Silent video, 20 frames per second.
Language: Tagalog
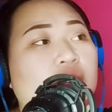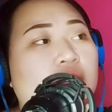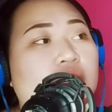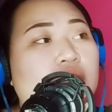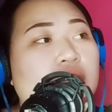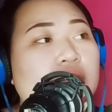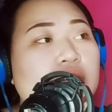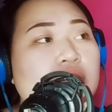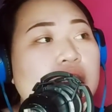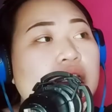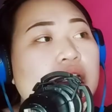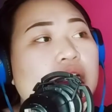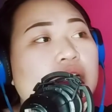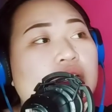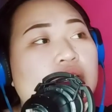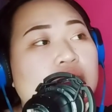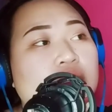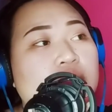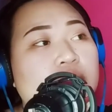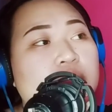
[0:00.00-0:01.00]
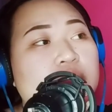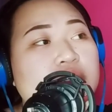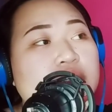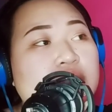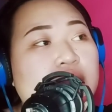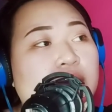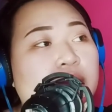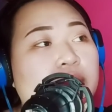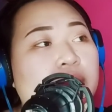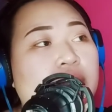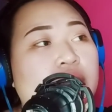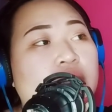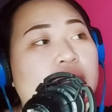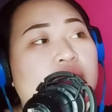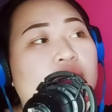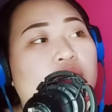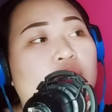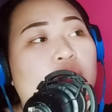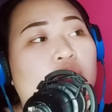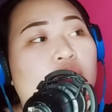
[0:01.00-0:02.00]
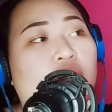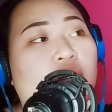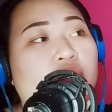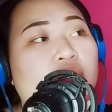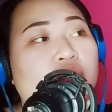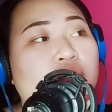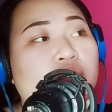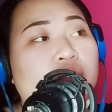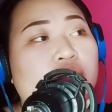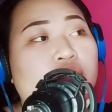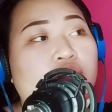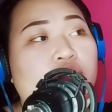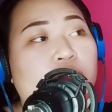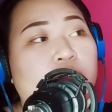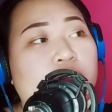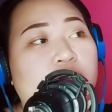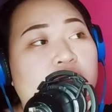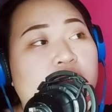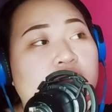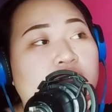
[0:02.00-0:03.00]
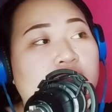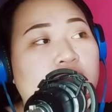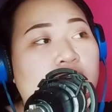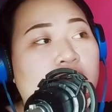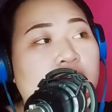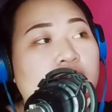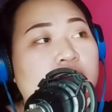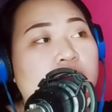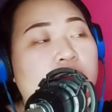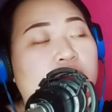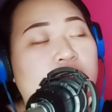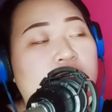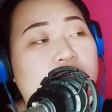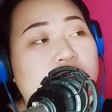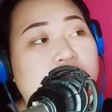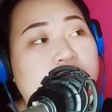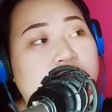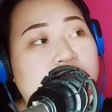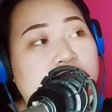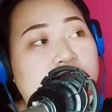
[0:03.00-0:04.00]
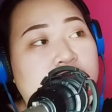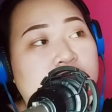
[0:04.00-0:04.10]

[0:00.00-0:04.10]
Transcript: hindi lang natin masabi kung ano yung spirit animals na